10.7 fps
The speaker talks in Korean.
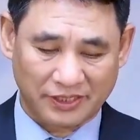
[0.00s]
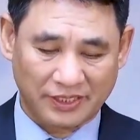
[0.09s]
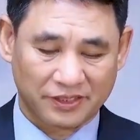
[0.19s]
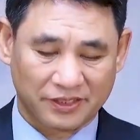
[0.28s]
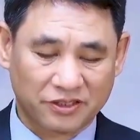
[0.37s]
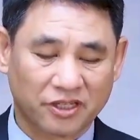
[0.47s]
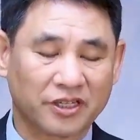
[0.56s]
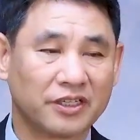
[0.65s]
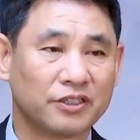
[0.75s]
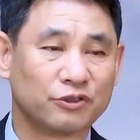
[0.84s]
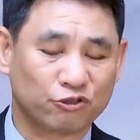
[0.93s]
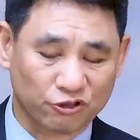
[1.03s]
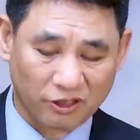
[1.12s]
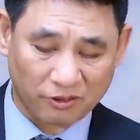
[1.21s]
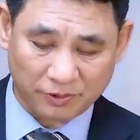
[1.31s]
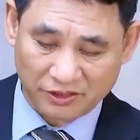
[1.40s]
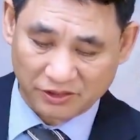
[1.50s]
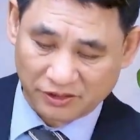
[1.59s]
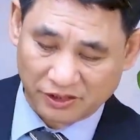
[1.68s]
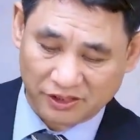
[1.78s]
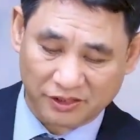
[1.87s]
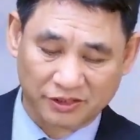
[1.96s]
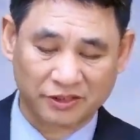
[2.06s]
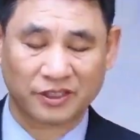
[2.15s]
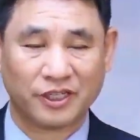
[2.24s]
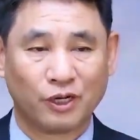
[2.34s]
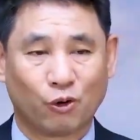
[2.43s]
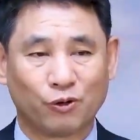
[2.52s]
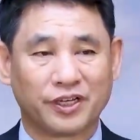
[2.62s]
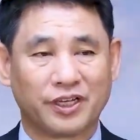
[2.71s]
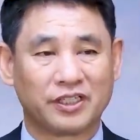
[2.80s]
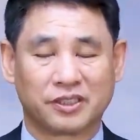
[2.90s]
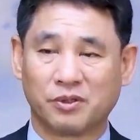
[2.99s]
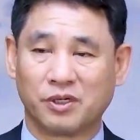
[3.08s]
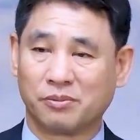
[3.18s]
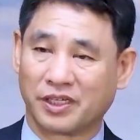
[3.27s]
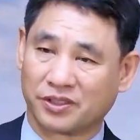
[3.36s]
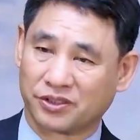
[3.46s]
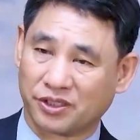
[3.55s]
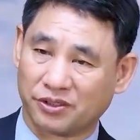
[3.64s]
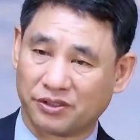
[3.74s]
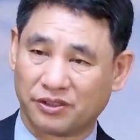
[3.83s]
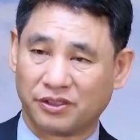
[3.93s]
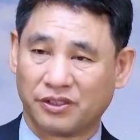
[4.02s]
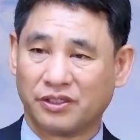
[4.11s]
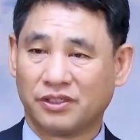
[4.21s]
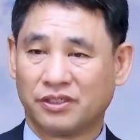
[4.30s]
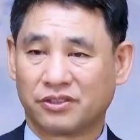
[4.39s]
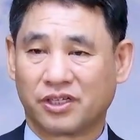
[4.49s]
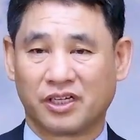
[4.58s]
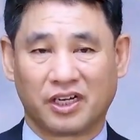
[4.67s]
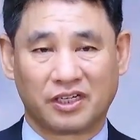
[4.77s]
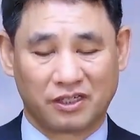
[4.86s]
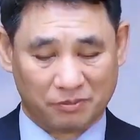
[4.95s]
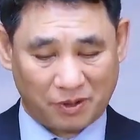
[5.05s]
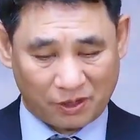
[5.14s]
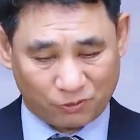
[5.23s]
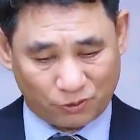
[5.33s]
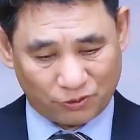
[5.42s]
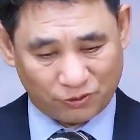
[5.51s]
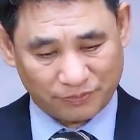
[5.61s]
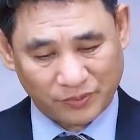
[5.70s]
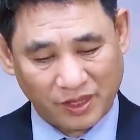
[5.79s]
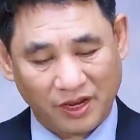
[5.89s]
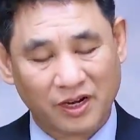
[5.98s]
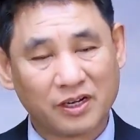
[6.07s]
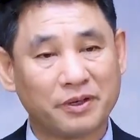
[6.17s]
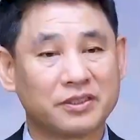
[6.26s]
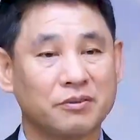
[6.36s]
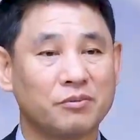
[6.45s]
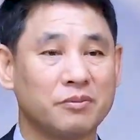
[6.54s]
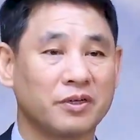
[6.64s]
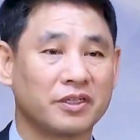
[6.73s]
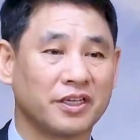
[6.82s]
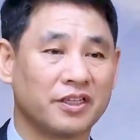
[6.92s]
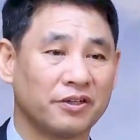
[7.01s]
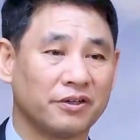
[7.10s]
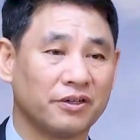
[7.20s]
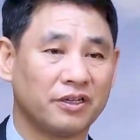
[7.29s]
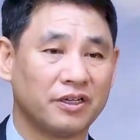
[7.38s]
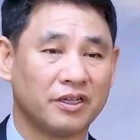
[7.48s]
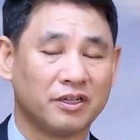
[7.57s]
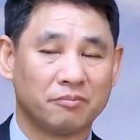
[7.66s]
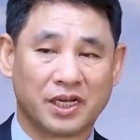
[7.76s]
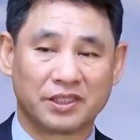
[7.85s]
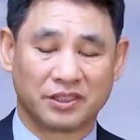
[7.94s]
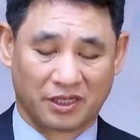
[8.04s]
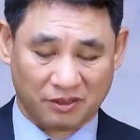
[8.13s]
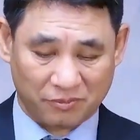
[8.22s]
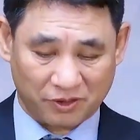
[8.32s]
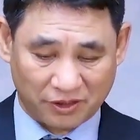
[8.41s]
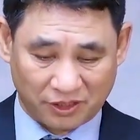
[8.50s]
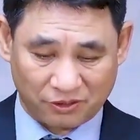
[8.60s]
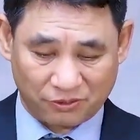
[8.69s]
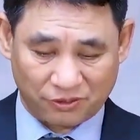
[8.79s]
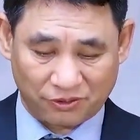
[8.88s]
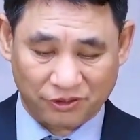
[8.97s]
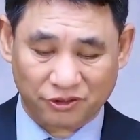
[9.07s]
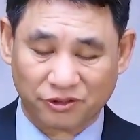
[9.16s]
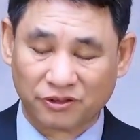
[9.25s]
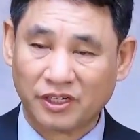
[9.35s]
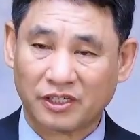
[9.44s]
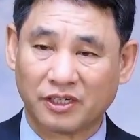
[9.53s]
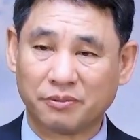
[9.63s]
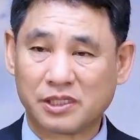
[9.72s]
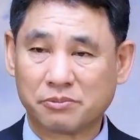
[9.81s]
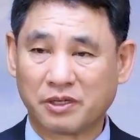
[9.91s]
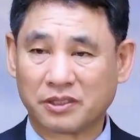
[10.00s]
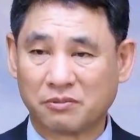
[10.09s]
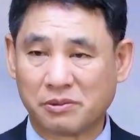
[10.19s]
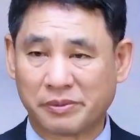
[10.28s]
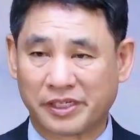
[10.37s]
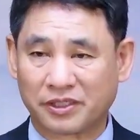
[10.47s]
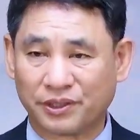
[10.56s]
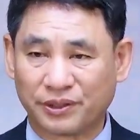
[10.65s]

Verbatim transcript: 이제 주의 백성들은 홍해에서 뭘 받았어요? 세례를 받고 엘림에서 뭘 먹게 돼요? 만나를 먹게 되고 그죠? 르비딤에서 뭘 마셔요?